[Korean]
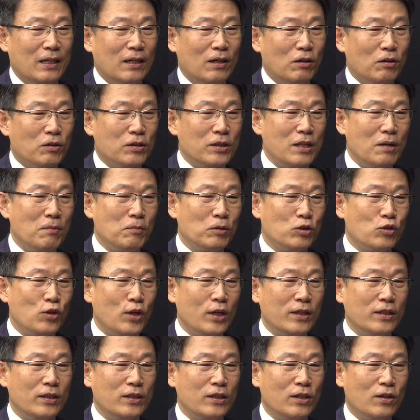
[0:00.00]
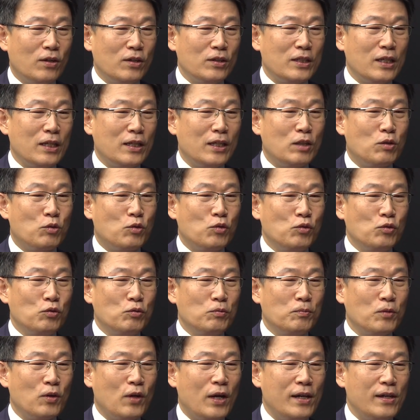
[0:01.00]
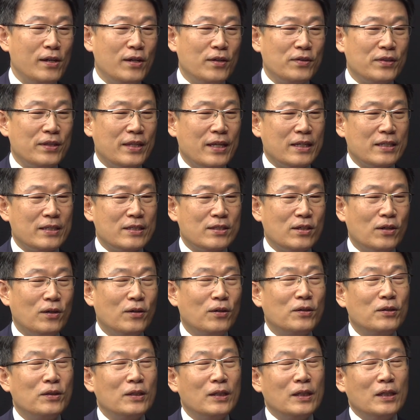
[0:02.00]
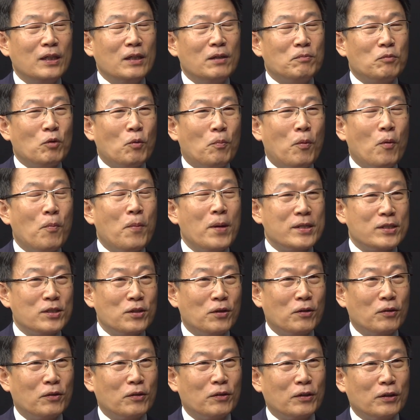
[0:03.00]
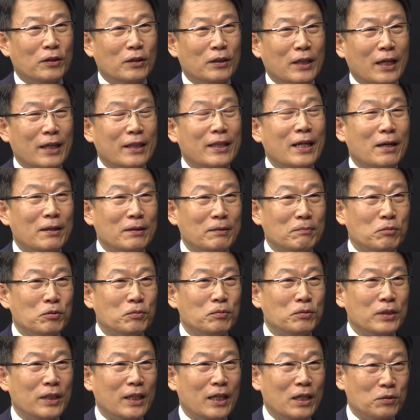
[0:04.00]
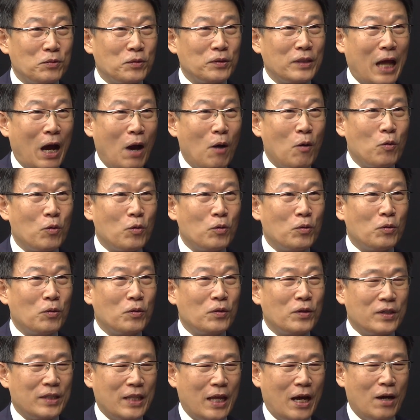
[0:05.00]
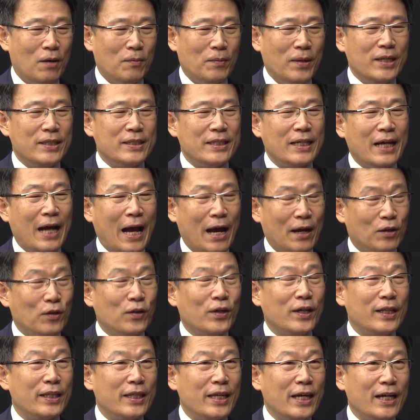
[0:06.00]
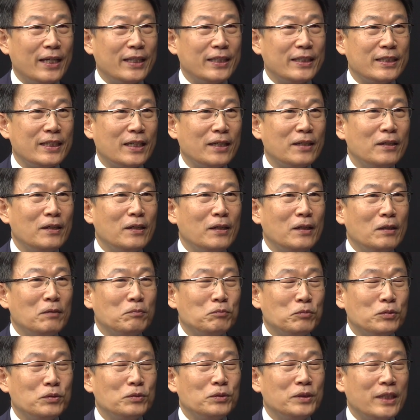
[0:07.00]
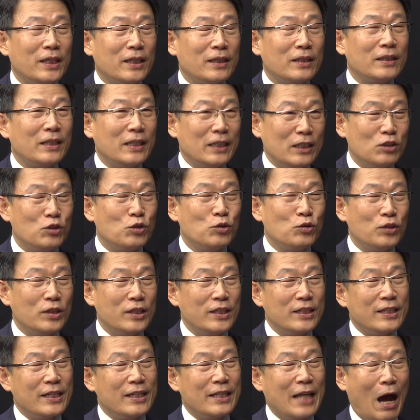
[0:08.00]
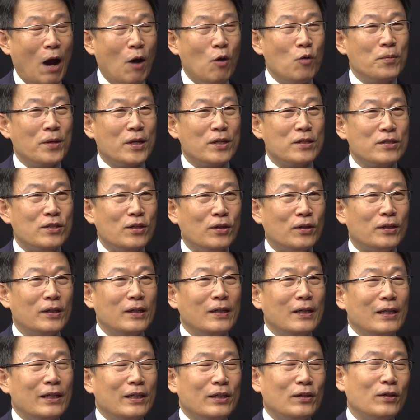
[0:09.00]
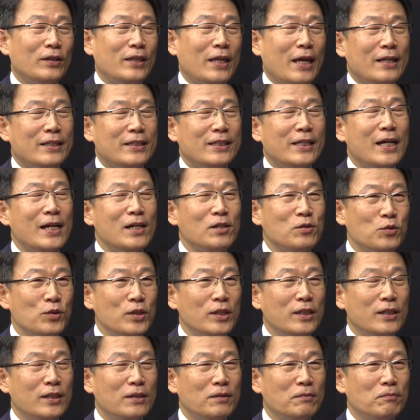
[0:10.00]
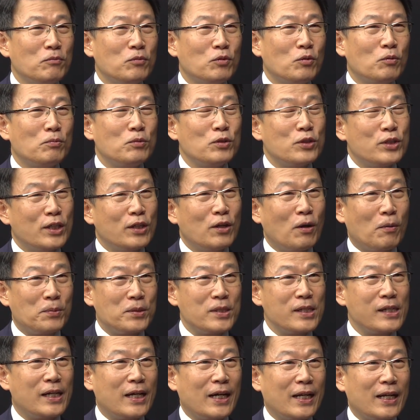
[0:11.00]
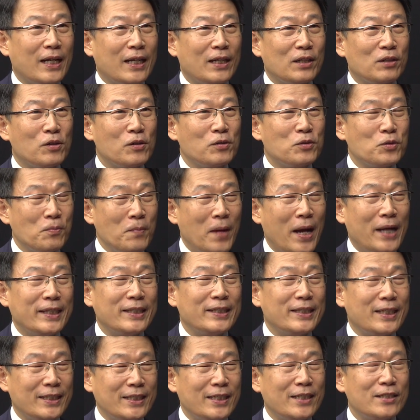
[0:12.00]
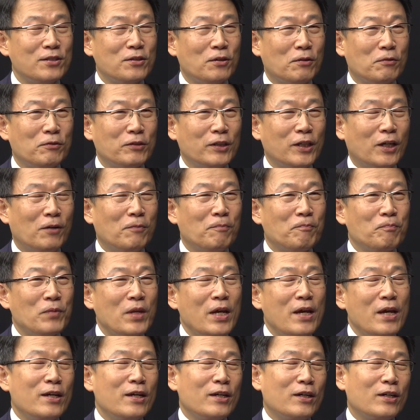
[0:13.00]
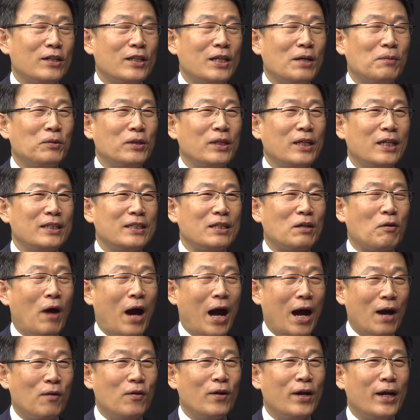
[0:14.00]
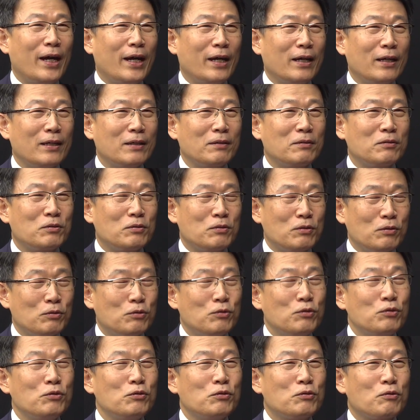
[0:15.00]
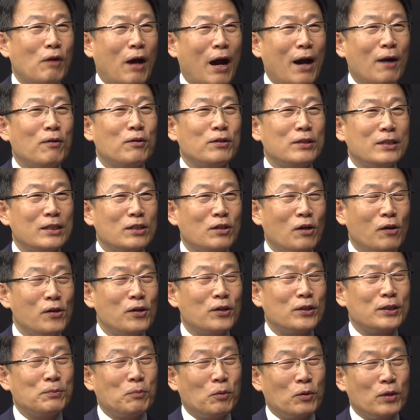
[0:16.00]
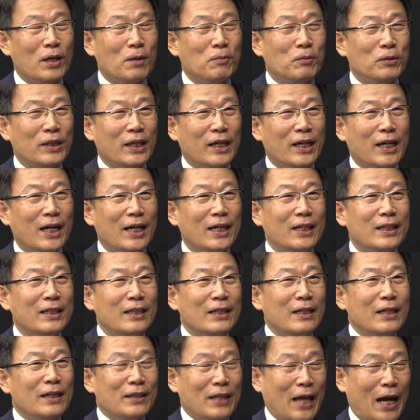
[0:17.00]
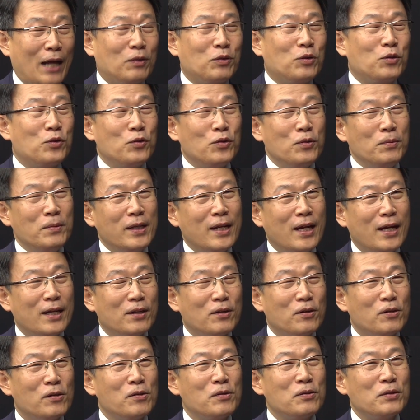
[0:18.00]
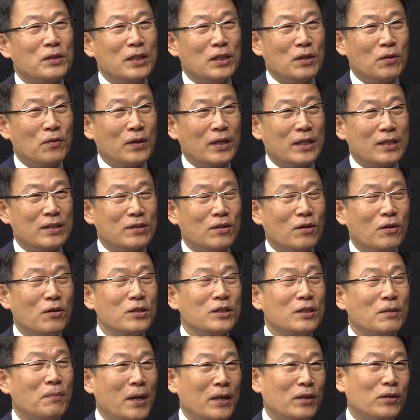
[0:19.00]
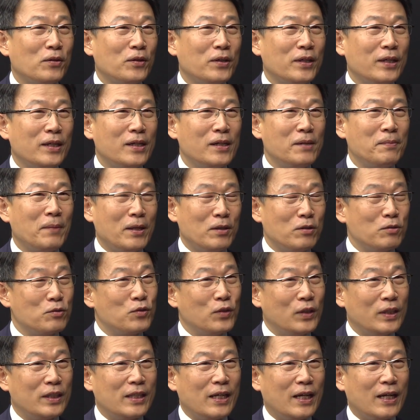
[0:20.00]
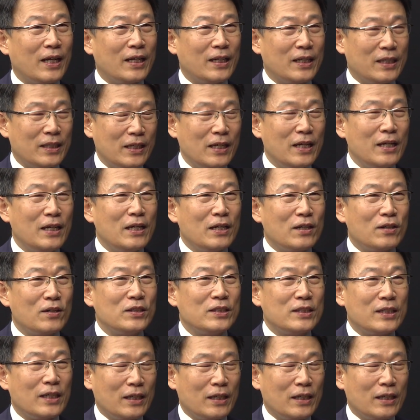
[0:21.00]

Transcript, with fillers: 어 근데 뭐 최근 들은 이제 리튬 관련돼서 뭐 폭발성에 대한 부분이 계속 나오고 그 다음에 이제 가격에 대한 이제 문제 예. 이슈들이 이제 나오면서 이걸 대체할 수 있는 뭐 물질이 없을까라는 음. 걸좀 많이 찾았었고요. 그러다 보니까 이제 과거에 쭉 과거 이제 전력을 보다 보니까 나트륨이라는 걸로 이용해서 이제 배터리를 만들 수 있다라는 그런